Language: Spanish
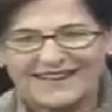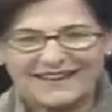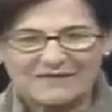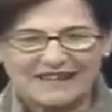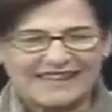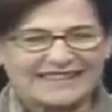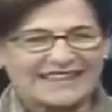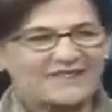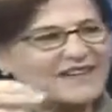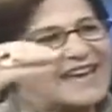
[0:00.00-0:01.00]
está en la
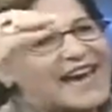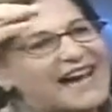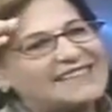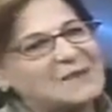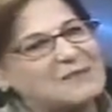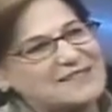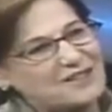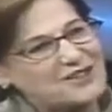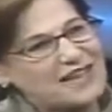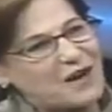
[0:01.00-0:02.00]
maqueta, hacia
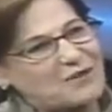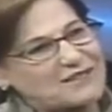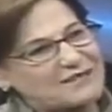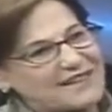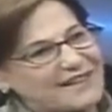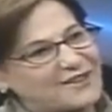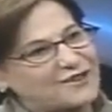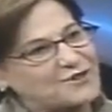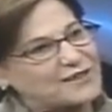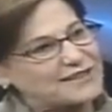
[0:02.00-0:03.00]
Paseo de Aguas, de manera
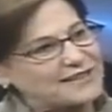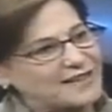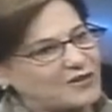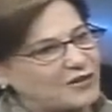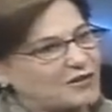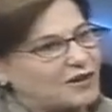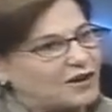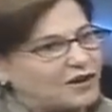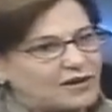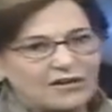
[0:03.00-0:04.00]
que los turistas no...
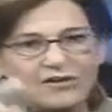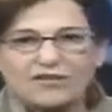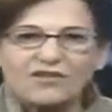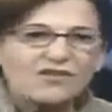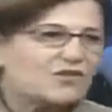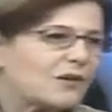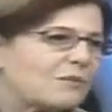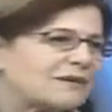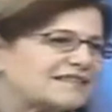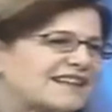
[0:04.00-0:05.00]
Claro, no, tengan que
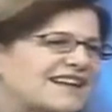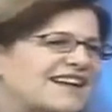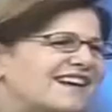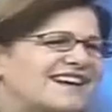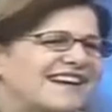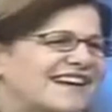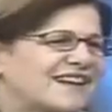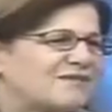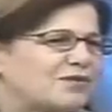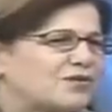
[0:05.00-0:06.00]
subir en el bus.
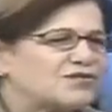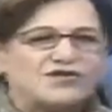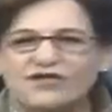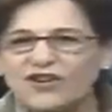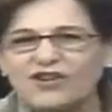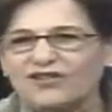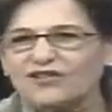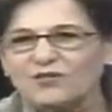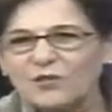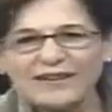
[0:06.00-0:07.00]
En el bus, no,
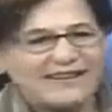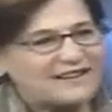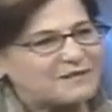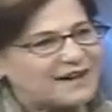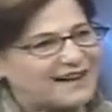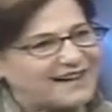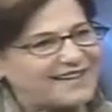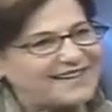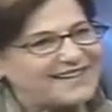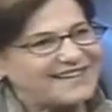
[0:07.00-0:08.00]
suben y
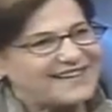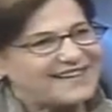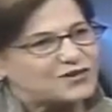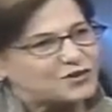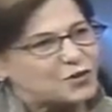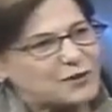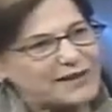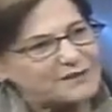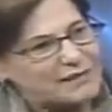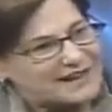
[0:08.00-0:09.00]
bajan
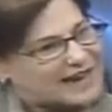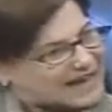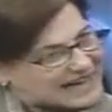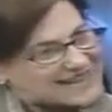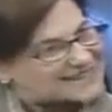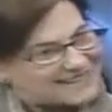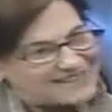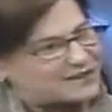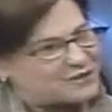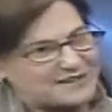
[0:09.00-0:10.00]
Suben, ven las
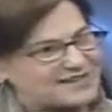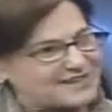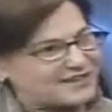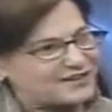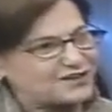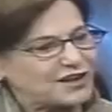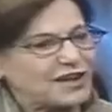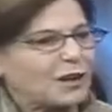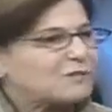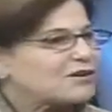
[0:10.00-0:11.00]
casas de los vecinos,
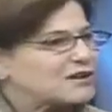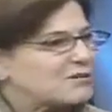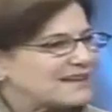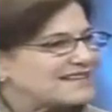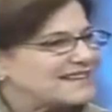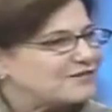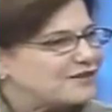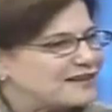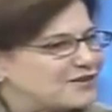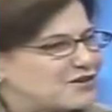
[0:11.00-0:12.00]
claro. pero también el
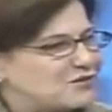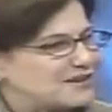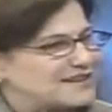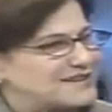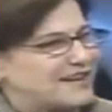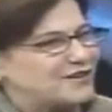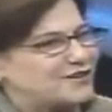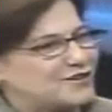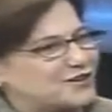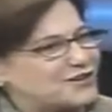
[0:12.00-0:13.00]
teleférico, como le decía
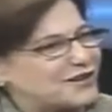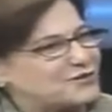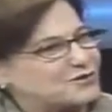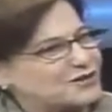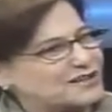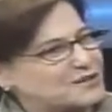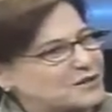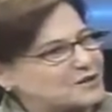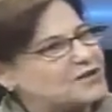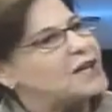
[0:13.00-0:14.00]
yo el otro día a Augusto Ortiz
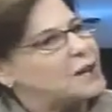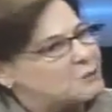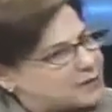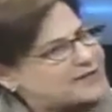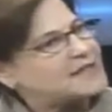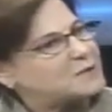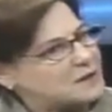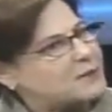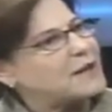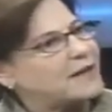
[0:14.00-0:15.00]
puede
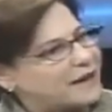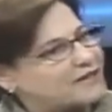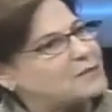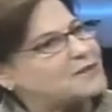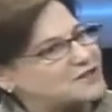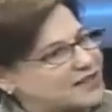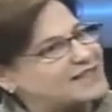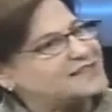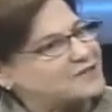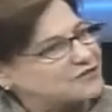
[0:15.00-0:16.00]
servir para bajar a una
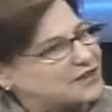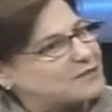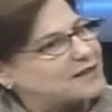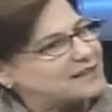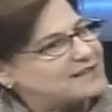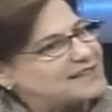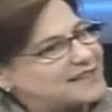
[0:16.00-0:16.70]
persona que está enferma.